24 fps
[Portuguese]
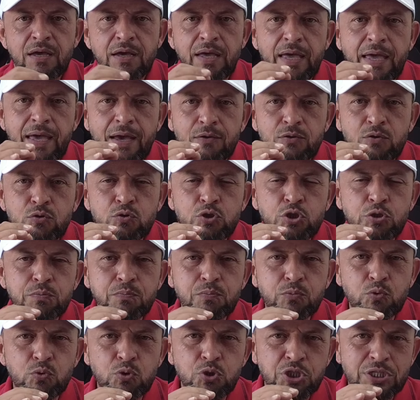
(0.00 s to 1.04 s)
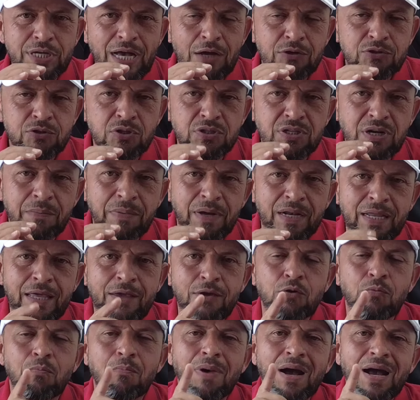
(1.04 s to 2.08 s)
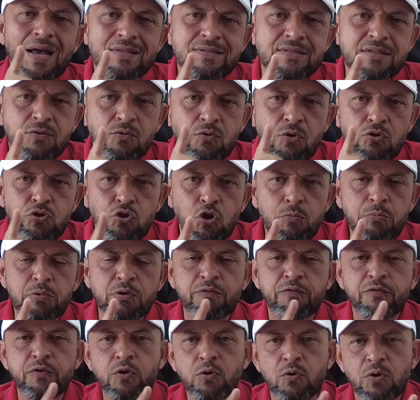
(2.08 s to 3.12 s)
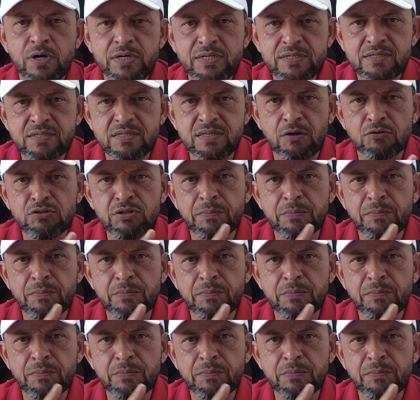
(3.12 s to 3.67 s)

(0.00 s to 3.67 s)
É, dos, dos carros que eu trabalhei, o mais econômico foi o Onix, tá?